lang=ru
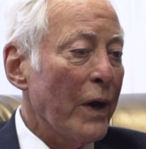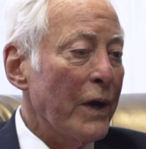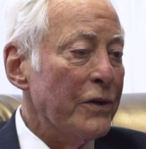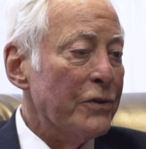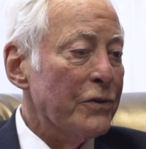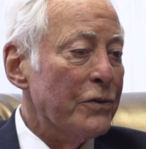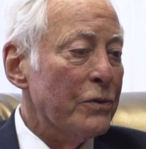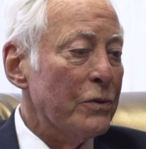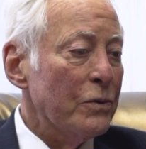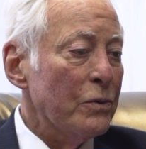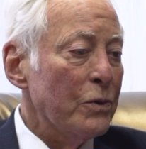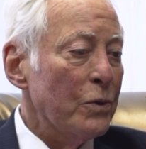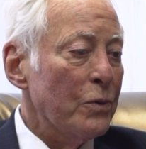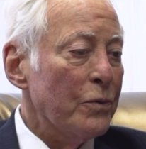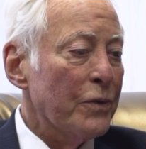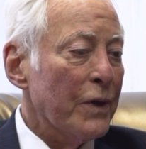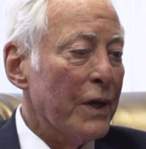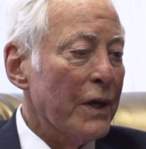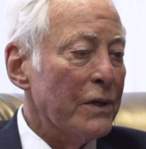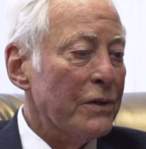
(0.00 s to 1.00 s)
пути, когда
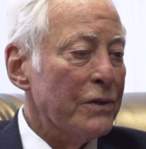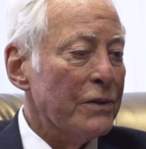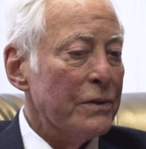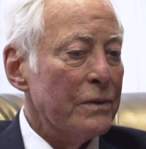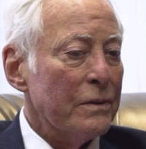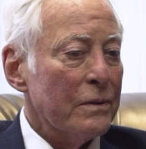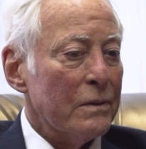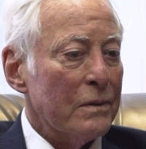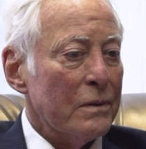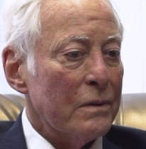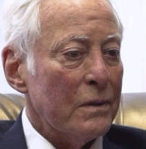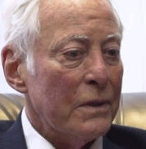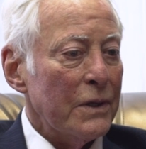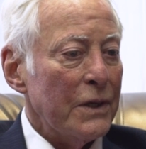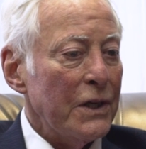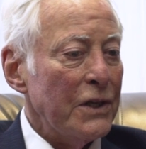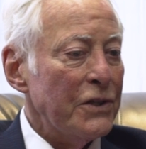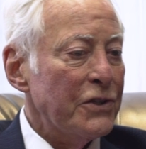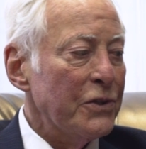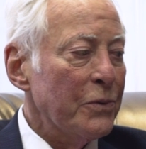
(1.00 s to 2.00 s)
пытаются что-то
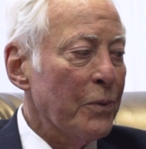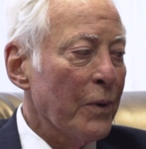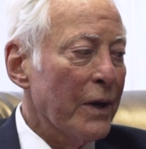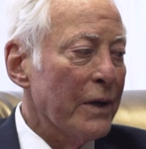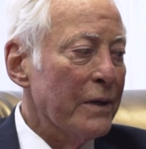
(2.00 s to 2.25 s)
сделать.